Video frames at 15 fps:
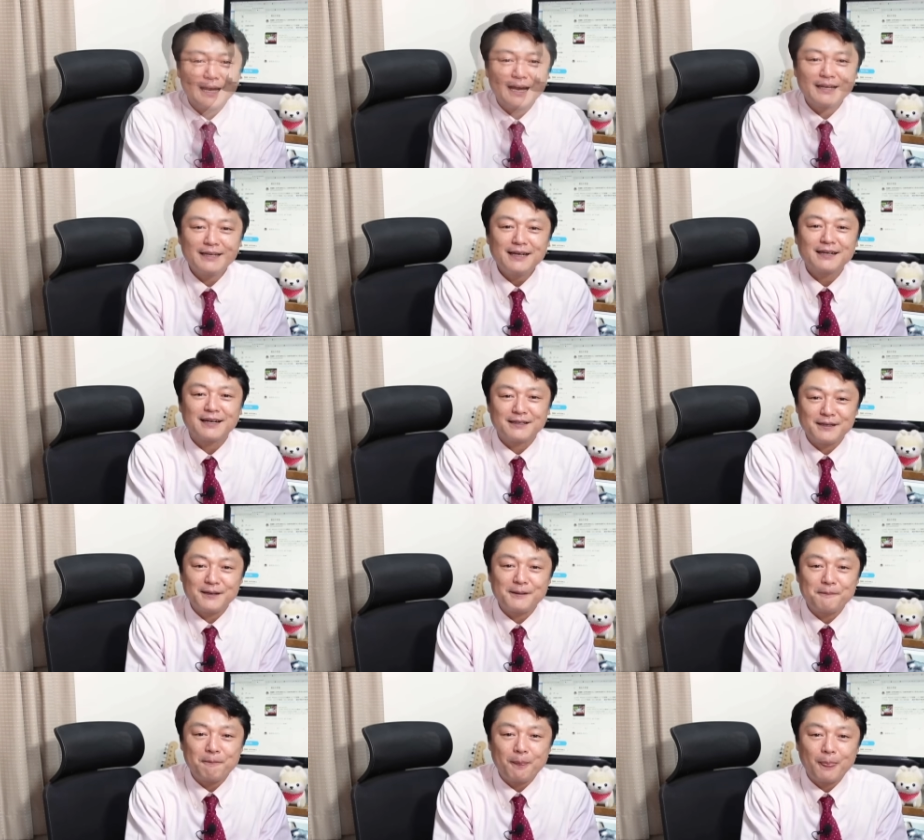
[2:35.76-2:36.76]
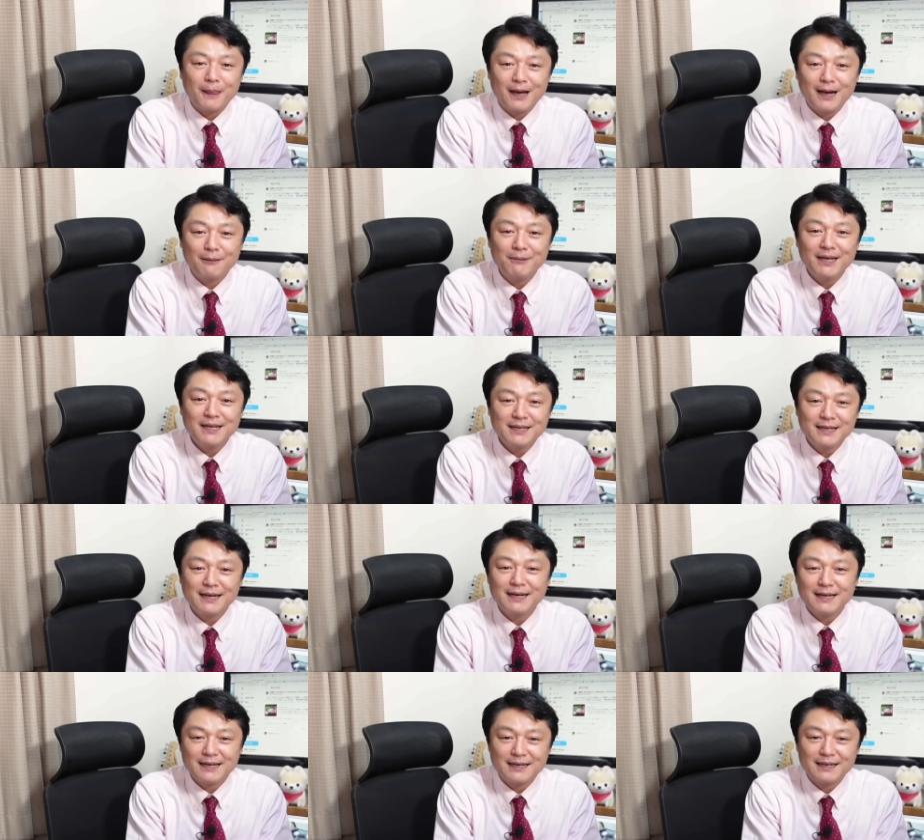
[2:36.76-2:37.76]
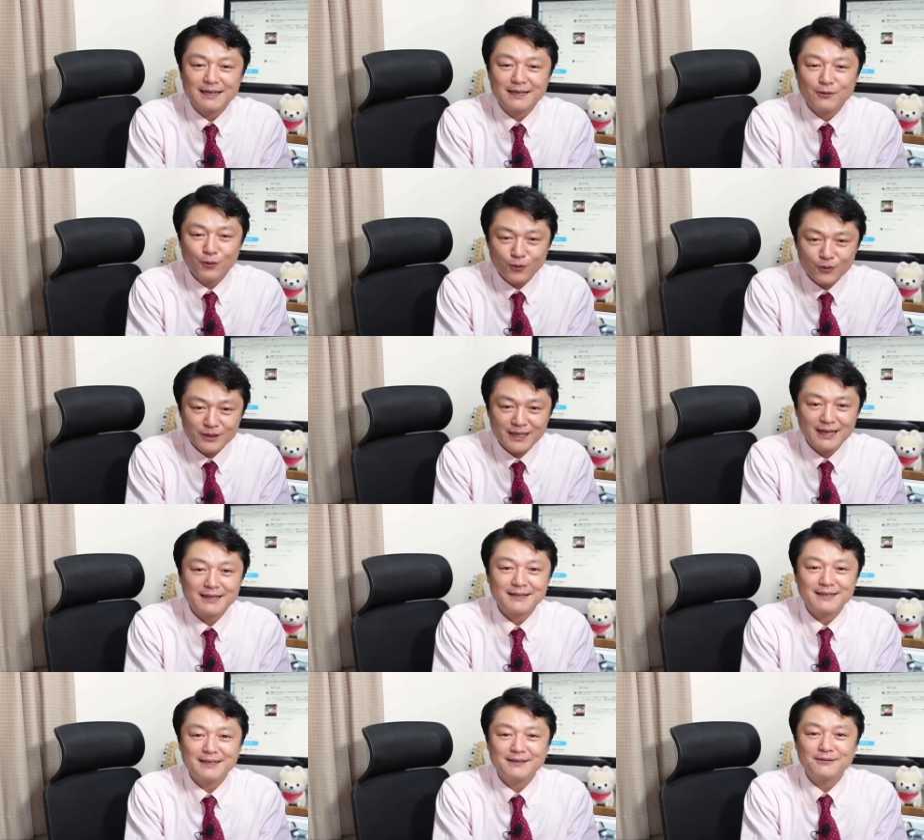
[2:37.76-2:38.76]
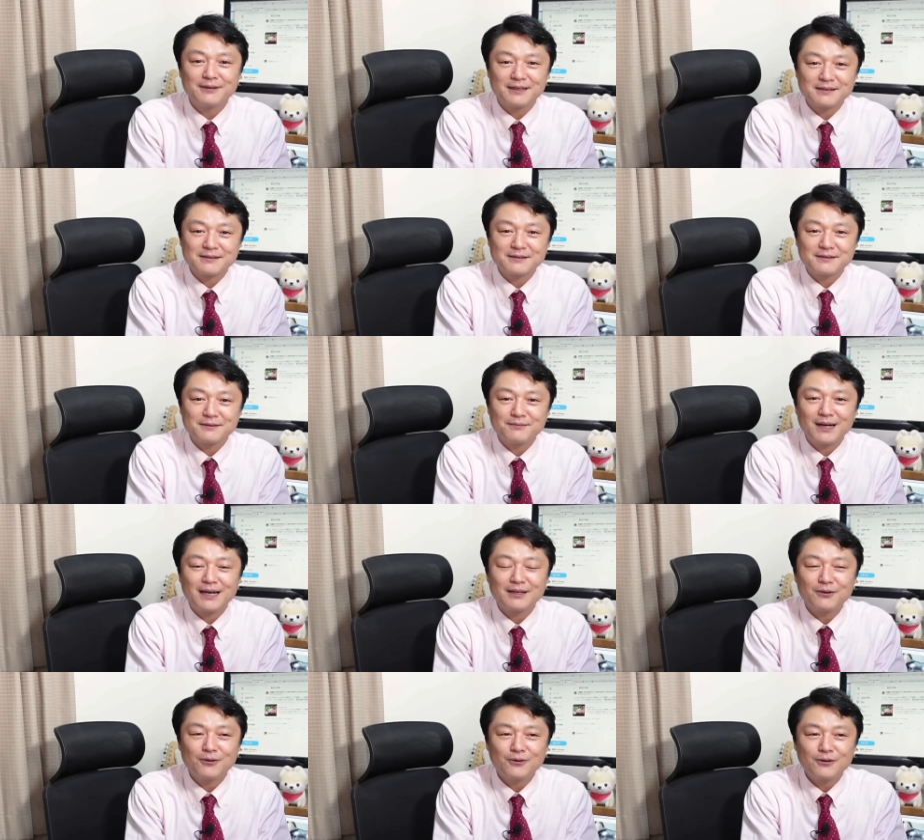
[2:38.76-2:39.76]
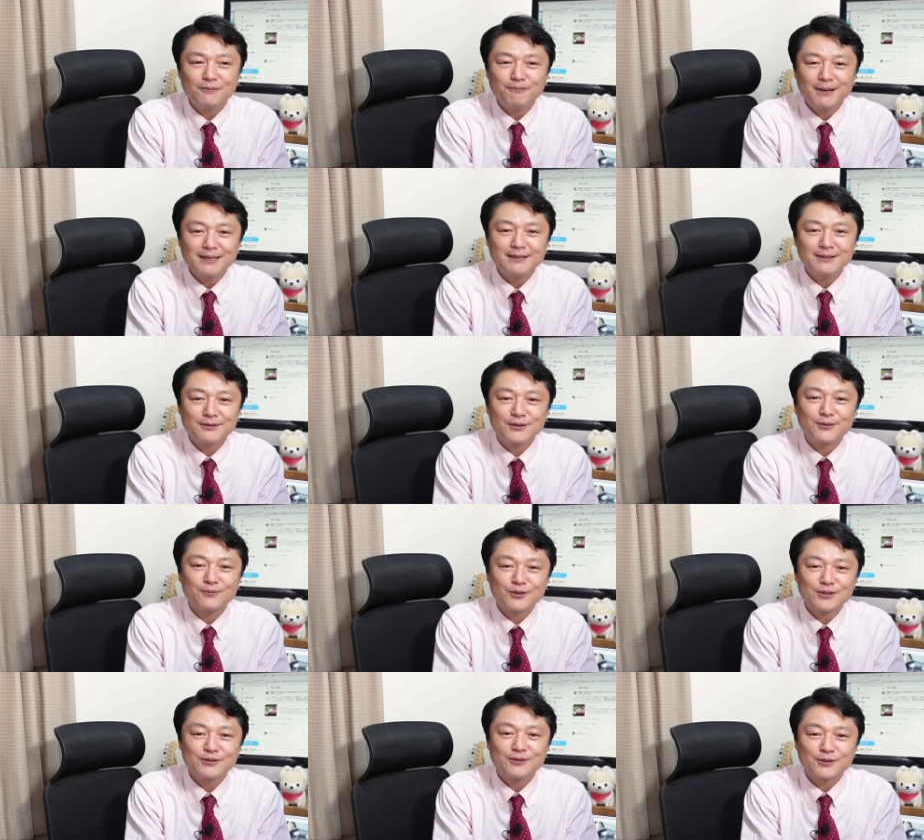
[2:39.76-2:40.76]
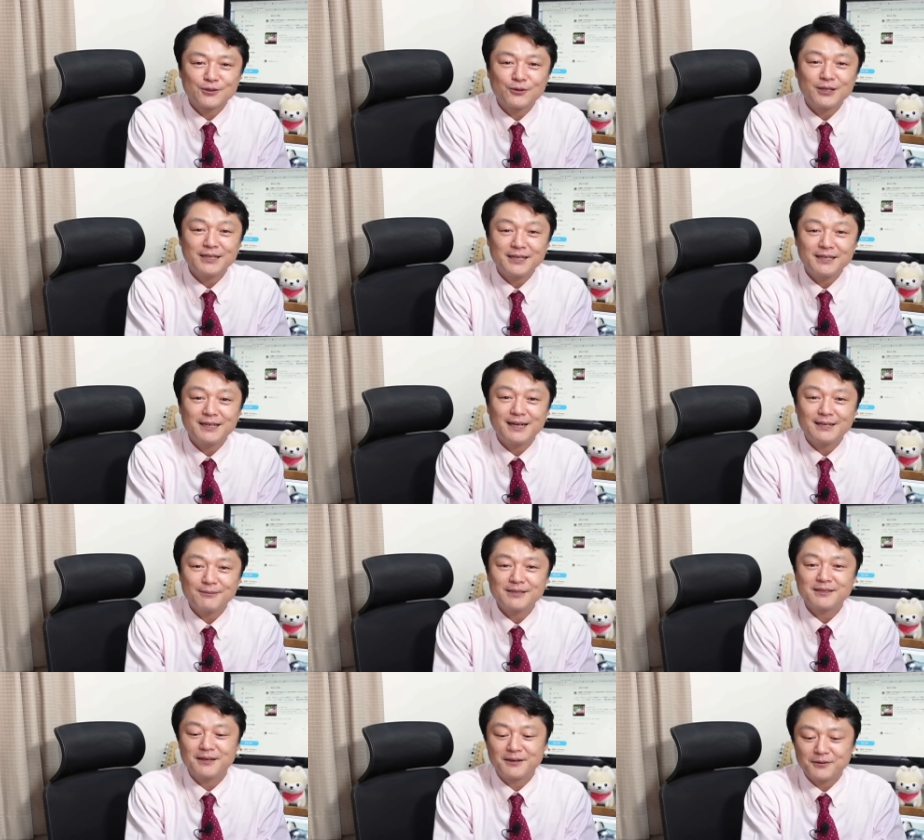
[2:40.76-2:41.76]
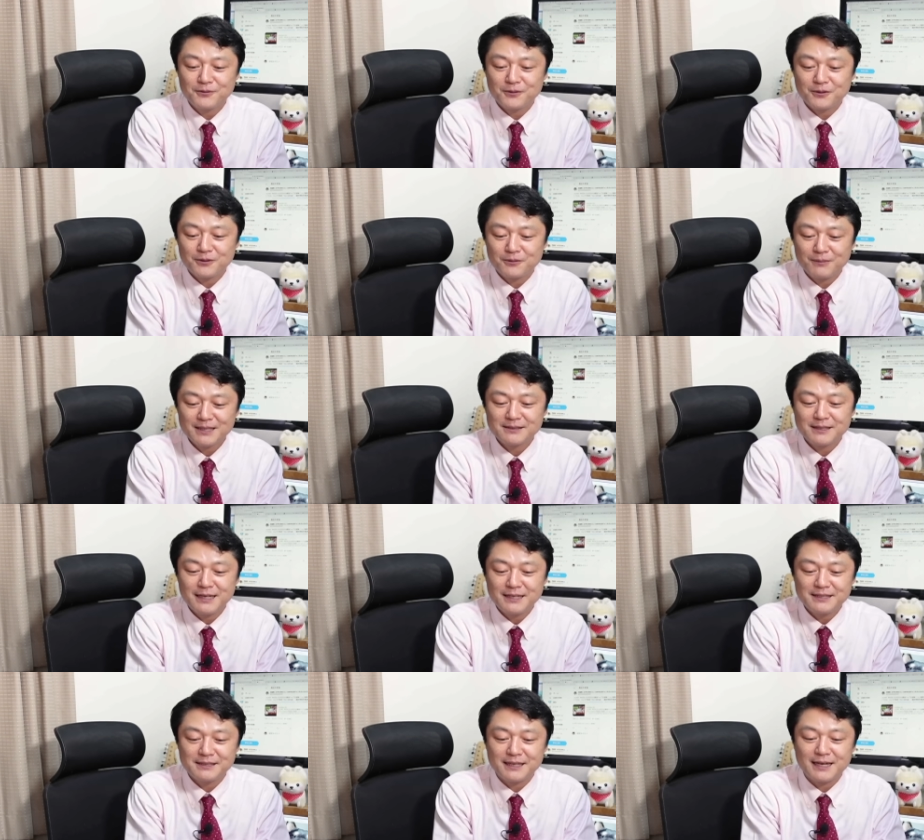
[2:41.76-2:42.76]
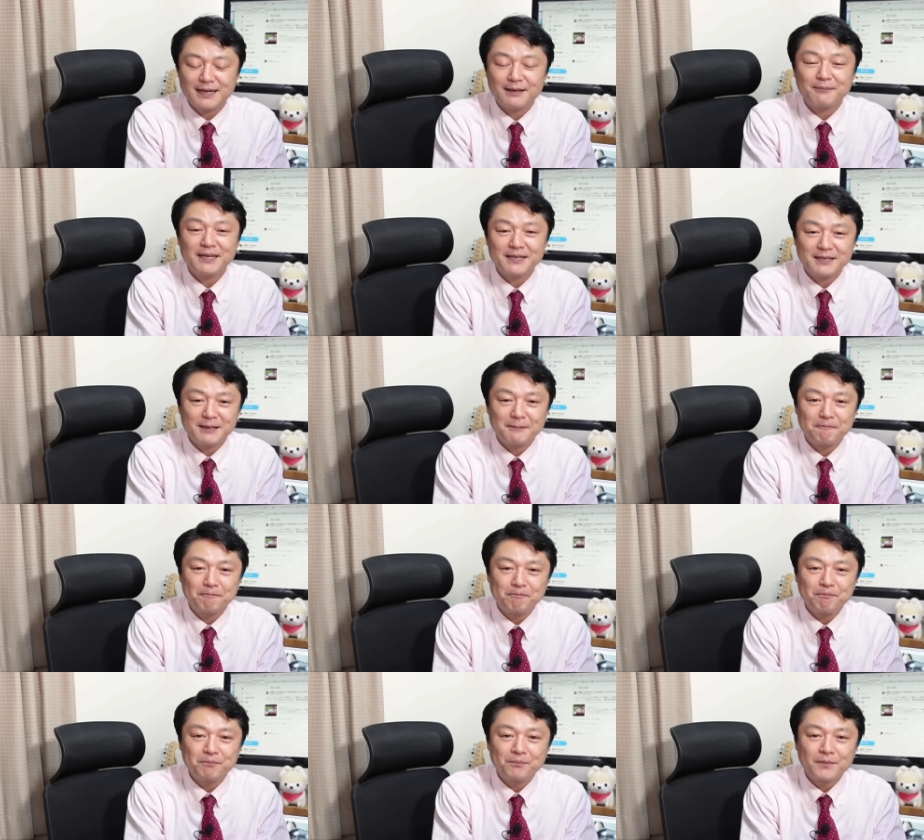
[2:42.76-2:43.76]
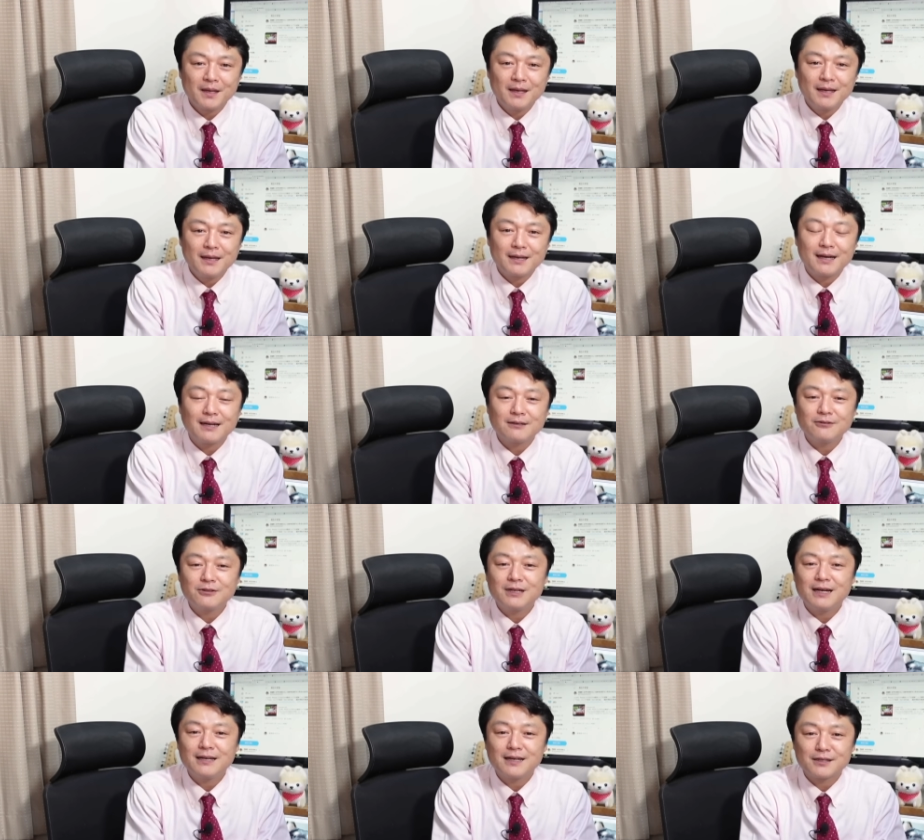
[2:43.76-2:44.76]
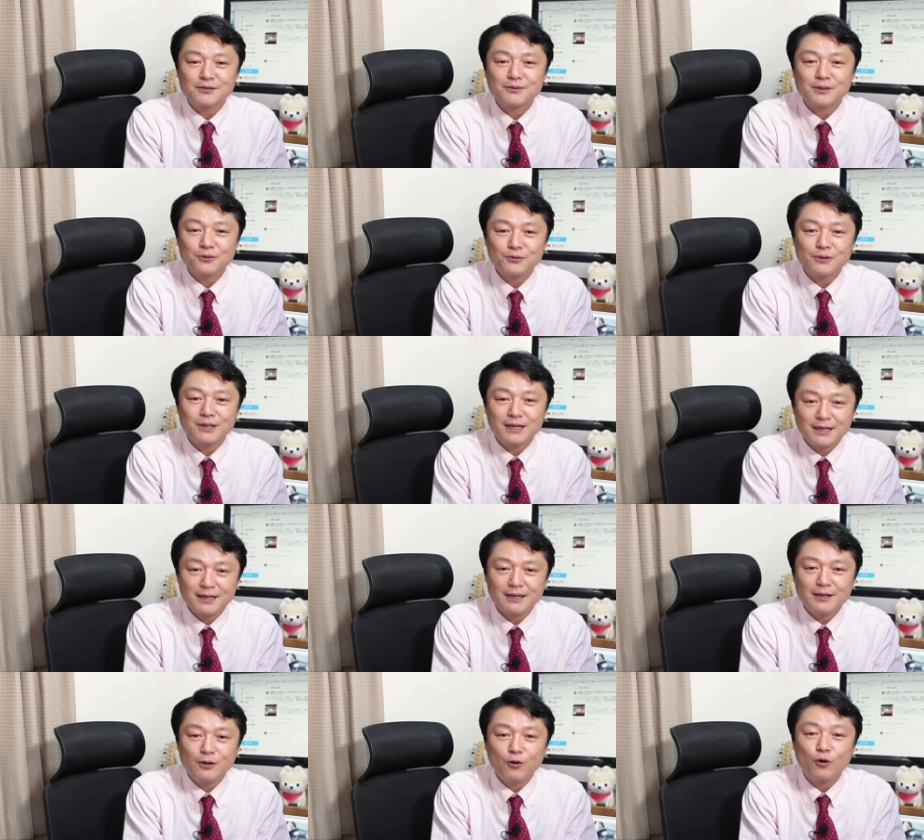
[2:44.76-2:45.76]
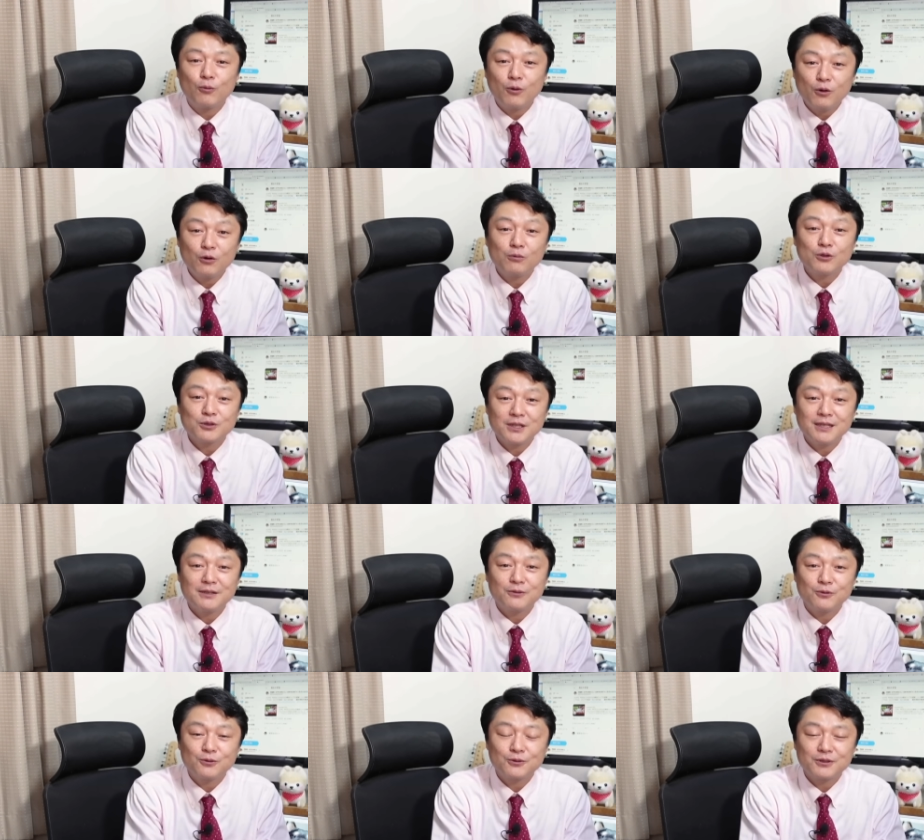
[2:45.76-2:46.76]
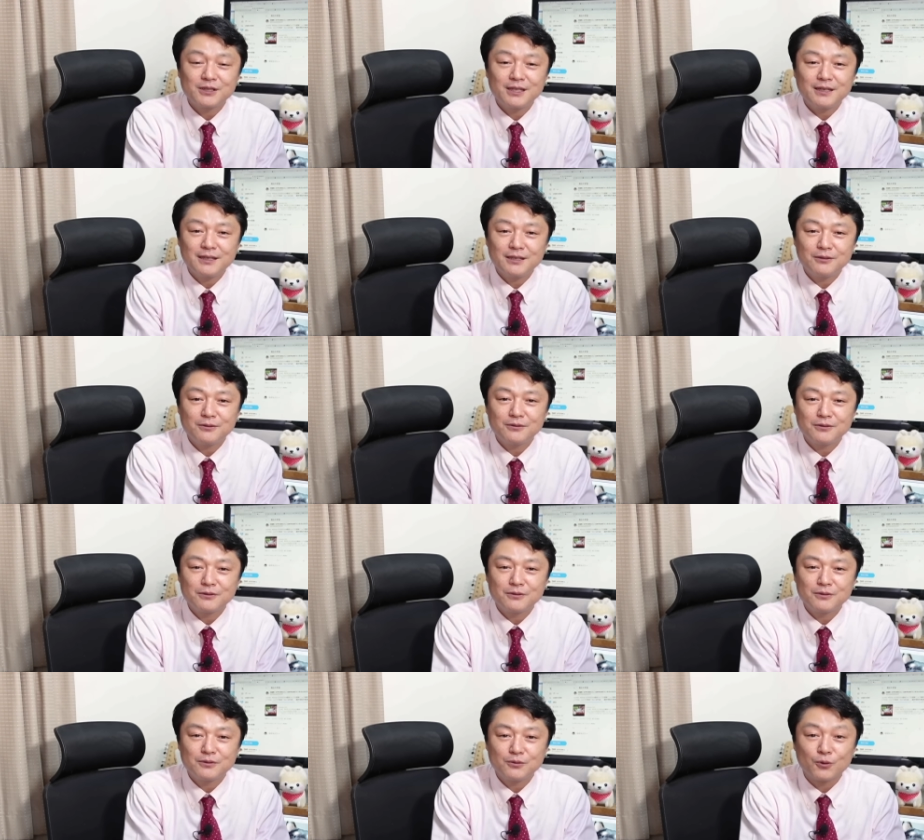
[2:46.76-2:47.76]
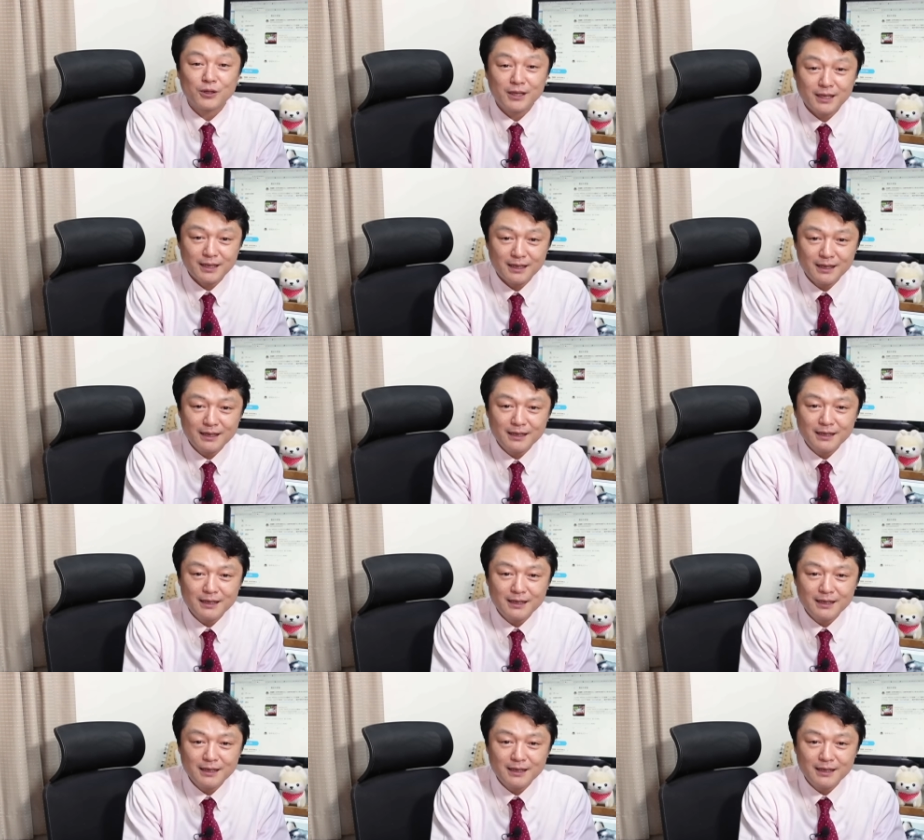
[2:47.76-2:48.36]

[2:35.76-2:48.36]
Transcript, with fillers: 明らかにアメリカを狙っているんです。まあヨーロッパっていうのももちろん距離的にありますけれど、まず第一にはアメリカ。核開発はどうやらほぼほぼ成功しているので、